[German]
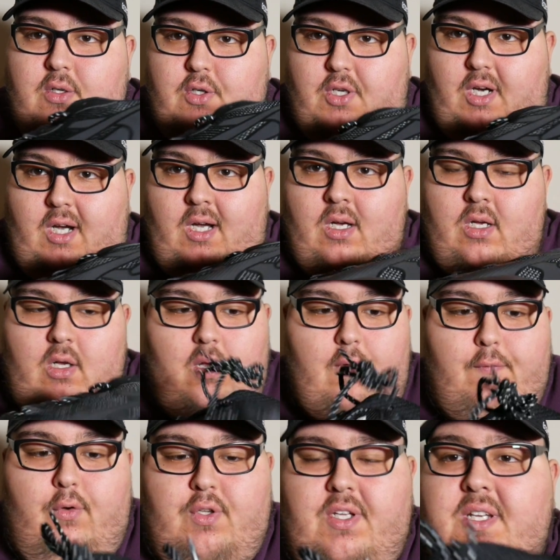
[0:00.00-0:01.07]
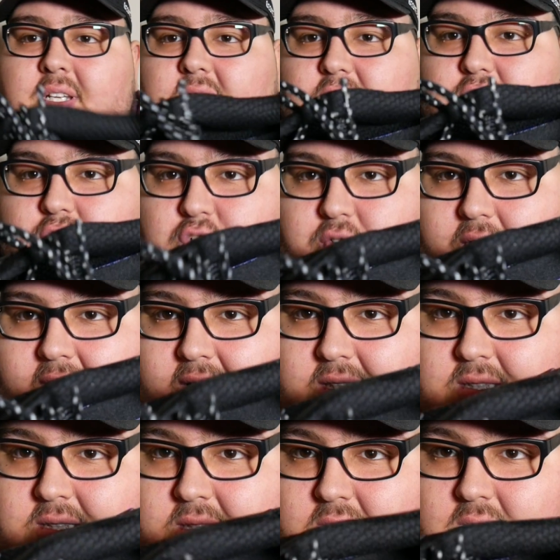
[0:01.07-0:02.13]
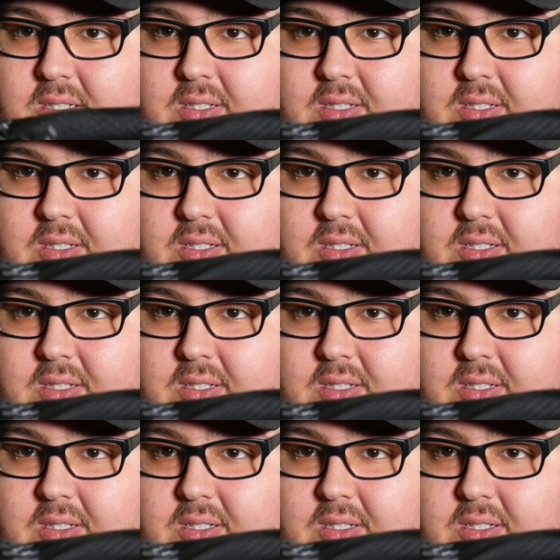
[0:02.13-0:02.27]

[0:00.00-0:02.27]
Ja? Von innen ist es schwarz.